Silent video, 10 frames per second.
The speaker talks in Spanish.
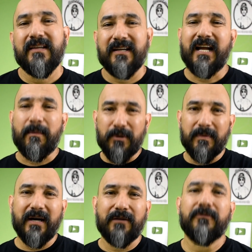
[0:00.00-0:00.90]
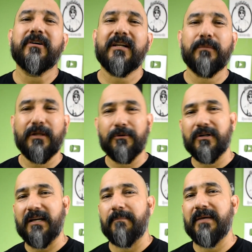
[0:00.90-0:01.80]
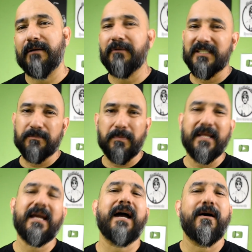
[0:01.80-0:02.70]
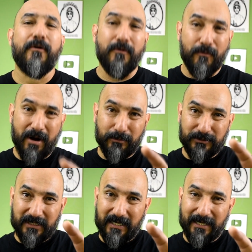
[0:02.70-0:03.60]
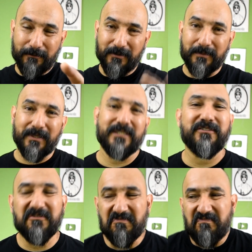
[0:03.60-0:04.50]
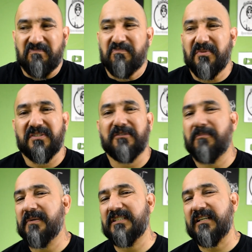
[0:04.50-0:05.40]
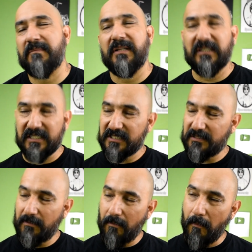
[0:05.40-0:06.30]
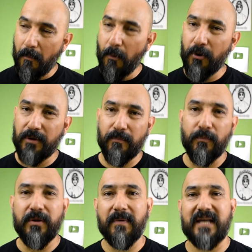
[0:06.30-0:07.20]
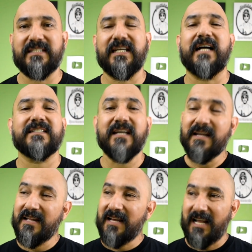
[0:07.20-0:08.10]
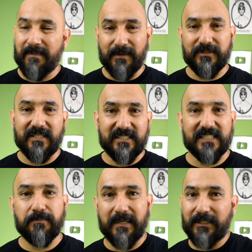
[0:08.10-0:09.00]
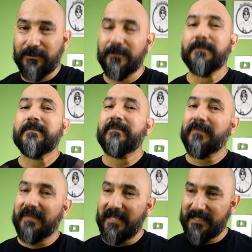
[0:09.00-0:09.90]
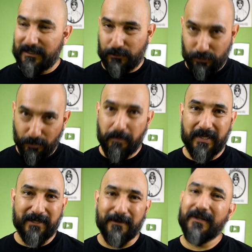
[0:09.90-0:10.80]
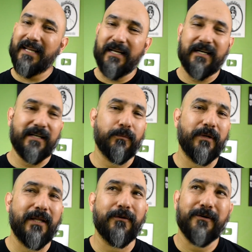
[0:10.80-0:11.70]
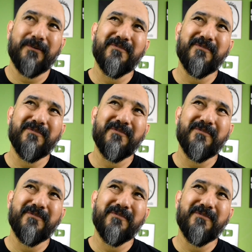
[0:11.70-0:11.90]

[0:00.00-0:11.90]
En cambio, bajar un carburador, cambiar una esprea o ajustar la carburación, pues ocupas herramientas muy, muy básicas. Al menos en ese aspecto es superior el carburador.